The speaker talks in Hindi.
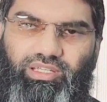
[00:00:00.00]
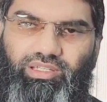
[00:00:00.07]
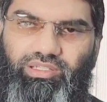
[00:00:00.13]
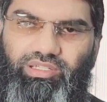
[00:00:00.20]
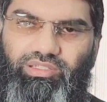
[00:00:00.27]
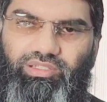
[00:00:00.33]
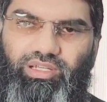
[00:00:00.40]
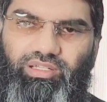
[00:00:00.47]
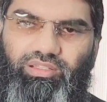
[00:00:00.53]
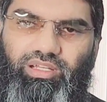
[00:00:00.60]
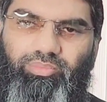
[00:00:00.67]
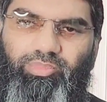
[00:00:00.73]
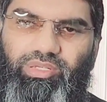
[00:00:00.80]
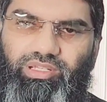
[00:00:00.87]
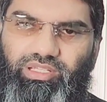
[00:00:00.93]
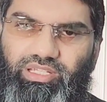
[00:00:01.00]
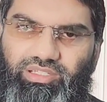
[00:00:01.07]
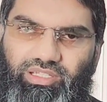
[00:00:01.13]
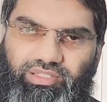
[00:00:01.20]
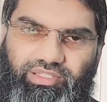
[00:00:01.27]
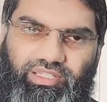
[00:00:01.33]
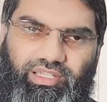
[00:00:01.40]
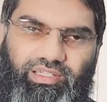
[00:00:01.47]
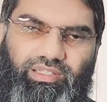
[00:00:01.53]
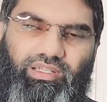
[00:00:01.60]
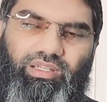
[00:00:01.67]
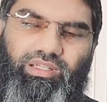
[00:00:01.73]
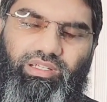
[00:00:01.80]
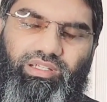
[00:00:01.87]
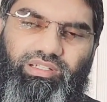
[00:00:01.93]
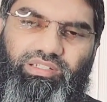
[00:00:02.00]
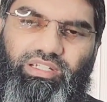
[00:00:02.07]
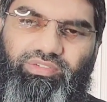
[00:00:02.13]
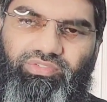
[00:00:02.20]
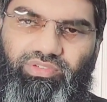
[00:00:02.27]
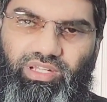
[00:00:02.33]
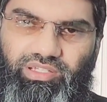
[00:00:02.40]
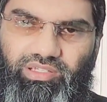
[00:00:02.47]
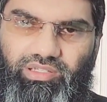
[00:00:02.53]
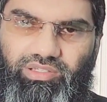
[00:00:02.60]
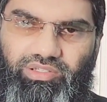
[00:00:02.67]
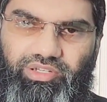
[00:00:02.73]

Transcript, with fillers: है ये साथ आप देख सकते हैं ये फ्रेश